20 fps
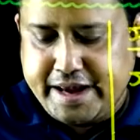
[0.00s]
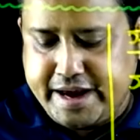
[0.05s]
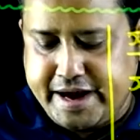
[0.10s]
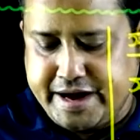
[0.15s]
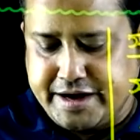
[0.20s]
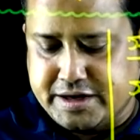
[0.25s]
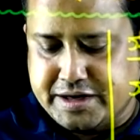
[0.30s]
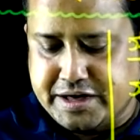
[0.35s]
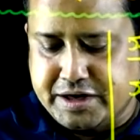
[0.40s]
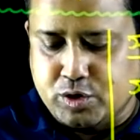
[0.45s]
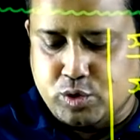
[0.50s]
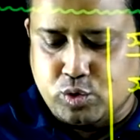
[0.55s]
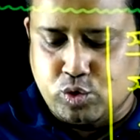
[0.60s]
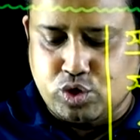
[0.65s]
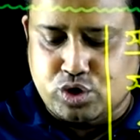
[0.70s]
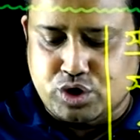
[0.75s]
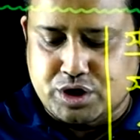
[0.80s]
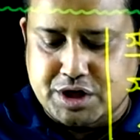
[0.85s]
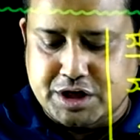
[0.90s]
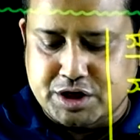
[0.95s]
এইট
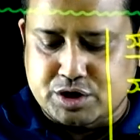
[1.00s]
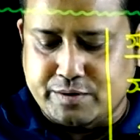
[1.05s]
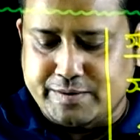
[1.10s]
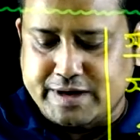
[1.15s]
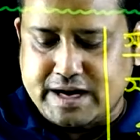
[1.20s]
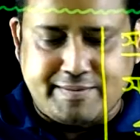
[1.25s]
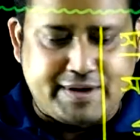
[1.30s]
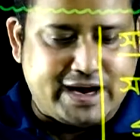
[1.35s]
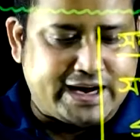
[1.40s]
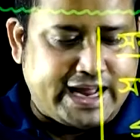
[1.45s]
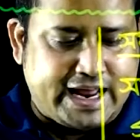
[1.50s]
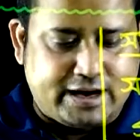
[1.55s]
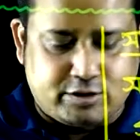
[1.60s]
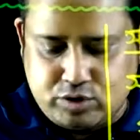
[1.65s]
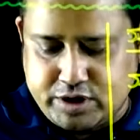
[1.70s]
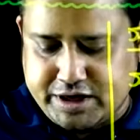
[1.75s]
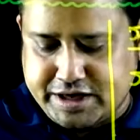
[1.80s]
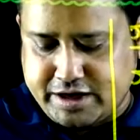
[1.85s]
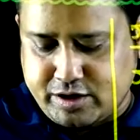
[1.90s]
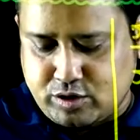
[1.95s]
রুট থ্রি সমান আমরা
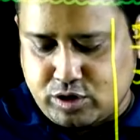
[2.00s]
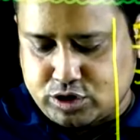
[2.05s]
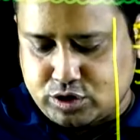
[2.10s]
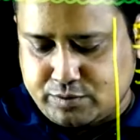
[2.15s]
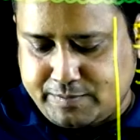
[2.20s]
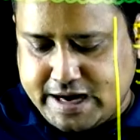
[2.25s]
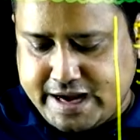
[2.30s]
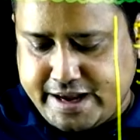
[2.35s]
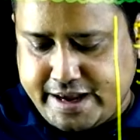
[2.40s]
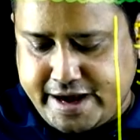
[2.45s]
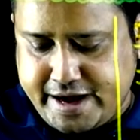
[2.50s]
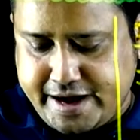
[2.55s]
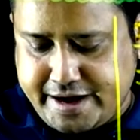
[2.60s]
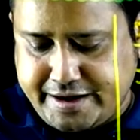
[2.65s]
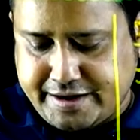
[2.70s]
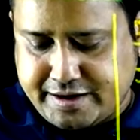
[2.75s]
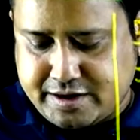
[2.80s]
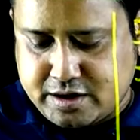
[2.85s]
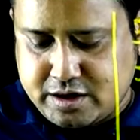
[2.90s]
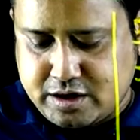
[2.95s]
ক্যালকুলেটরে কত পাই
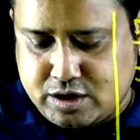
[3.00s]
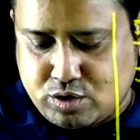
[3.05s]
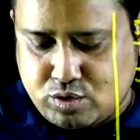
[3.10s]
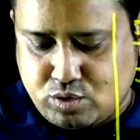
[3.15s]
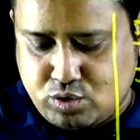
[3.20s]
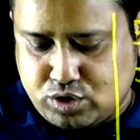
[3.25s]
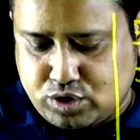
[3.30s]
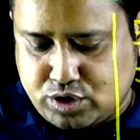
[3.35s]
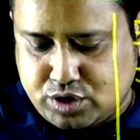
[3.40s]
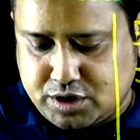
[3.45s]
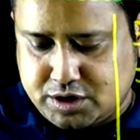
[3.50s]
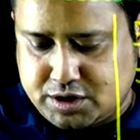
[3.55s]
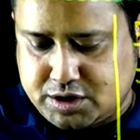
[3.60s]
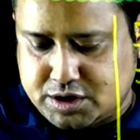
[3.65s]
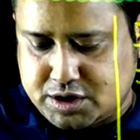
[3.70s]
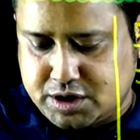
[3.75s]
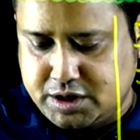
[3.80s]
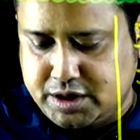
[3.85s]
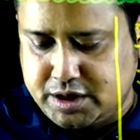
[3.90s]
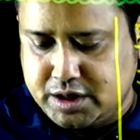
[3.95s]
এইট রুট
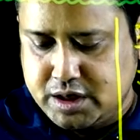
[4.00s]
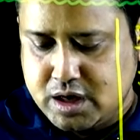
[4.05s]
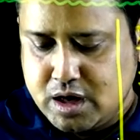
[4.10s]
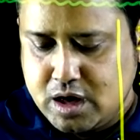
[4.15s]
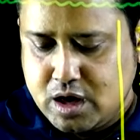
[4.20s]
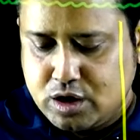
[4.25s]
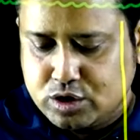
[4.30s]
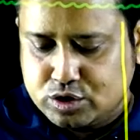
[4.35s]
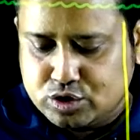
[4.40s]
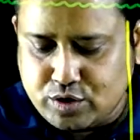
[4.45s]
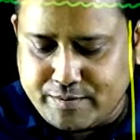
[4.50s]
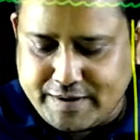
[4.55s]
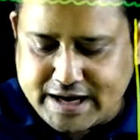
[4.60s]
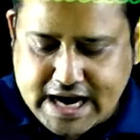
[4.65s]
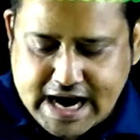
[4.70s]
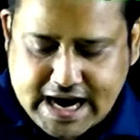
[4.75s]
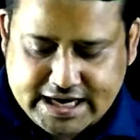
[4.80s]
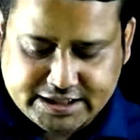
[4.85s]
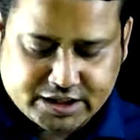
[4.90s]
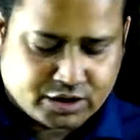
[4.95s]
থ্রি সমান
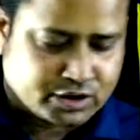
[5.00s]
আসে